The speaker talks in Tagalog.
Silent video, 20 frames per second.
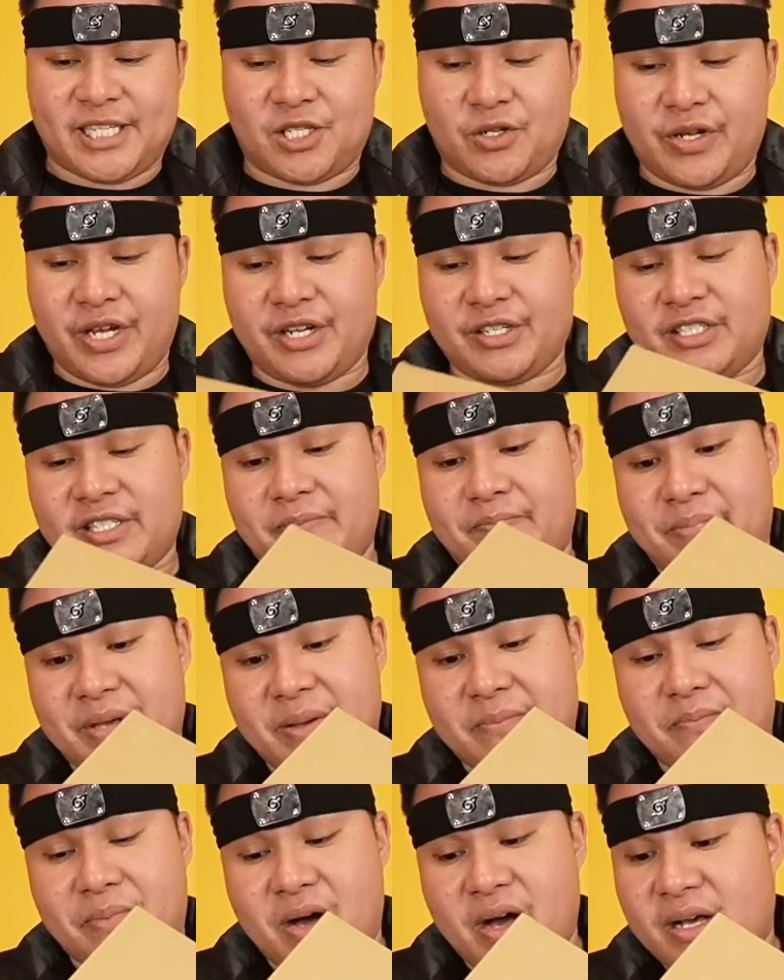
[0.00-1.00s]
so here's the
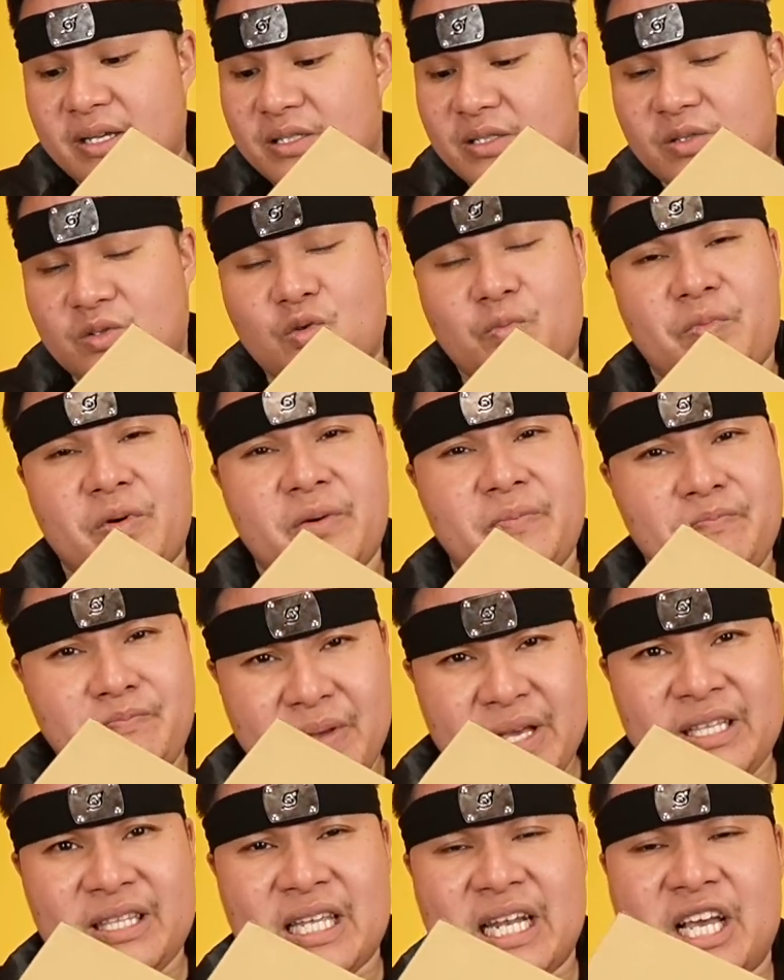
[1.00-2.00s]
big box. Super
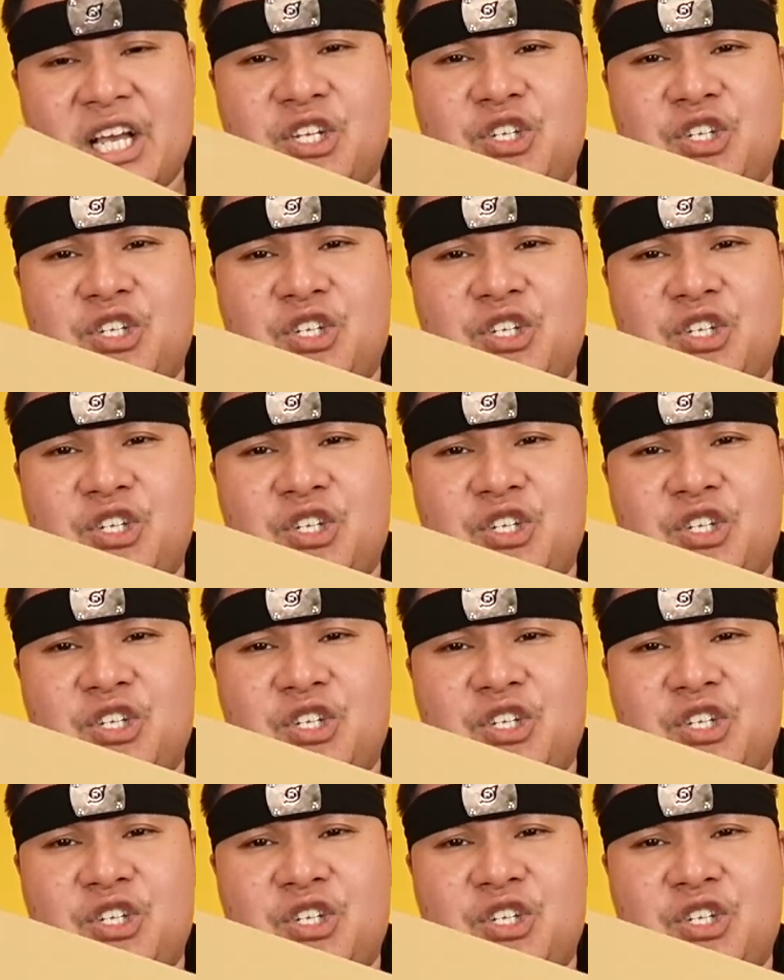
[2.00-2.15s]
big talaga